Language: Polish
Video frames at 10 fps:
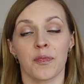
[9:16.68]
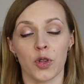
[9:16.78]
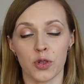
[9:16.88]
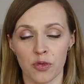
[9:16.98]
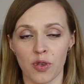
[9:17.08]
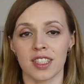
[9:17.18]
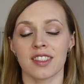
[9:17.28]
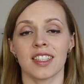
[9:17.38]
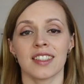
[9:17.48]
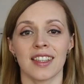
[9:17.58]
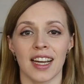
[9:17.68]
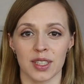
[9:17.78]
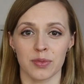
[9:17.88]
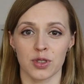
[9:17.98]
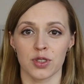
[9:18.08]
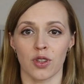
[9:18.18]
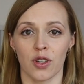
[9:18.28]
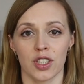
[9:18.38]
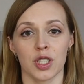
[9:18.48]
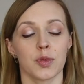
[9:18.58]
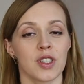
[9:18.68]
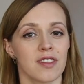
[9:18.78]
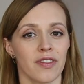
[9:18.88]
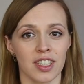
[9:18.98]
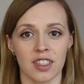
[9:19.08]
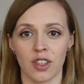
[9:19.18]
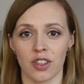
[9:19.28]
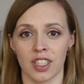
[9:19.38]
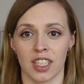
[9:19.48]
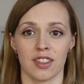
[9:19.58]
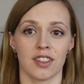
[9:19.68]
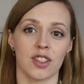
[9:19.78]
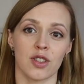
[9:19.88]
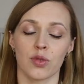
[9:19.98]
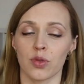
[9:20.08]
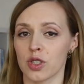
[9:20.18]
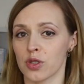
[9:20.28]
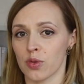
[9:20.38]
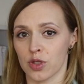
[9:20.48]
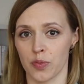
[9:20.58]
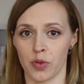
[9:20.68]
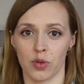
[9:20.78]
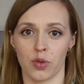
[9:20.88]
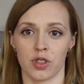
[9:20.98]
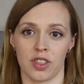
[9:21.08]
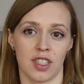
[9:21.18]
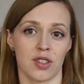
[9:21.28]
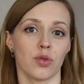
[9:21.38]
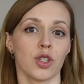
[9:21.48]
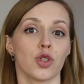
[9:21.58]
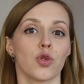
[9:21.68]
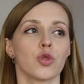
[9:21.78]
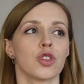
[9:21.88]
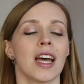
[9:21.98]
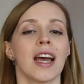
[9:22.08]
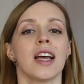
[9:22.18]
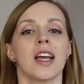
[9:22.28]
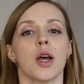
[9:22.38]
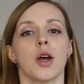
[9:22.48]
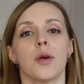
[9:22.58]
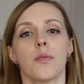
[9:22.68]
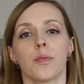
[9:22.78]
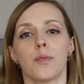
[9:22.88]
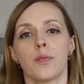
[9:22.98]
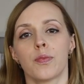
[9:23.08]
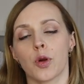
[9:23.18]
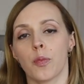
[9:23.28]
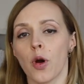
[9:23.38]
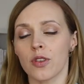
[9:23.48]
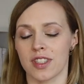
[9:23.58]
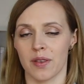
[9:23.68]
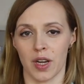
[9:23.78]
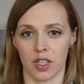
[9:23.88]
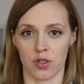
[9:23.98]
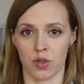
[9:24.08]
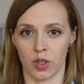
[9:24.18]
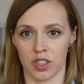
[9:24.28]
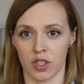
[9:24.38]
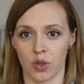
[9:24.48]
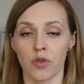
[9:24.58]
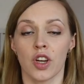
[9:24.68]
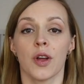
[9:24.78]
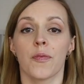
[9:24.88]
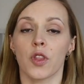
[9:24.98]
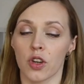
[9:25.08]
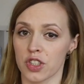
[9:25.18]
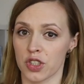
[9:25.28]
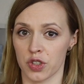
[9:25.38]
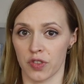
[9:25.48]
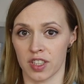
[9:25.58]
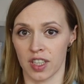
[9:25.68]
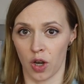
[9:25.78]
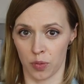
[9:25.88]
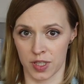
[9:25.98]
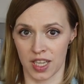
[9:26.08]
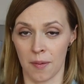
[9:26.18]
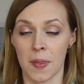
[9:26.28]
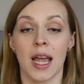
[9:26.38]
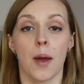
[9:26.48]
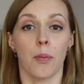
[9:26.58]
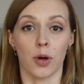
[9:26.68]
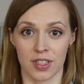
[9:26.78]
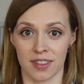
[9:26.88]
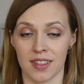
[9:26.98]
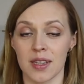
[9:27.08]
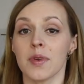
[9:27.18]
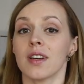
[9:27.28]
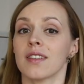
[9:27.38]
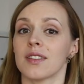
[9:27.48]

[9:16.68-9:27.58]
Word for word: no to właśnie taki monitoring przez dwa tygodnie, kiedy testujesz różne produkty, testujesz różne y, proporcje makroskładników, to jest świetna opcja. Poza tym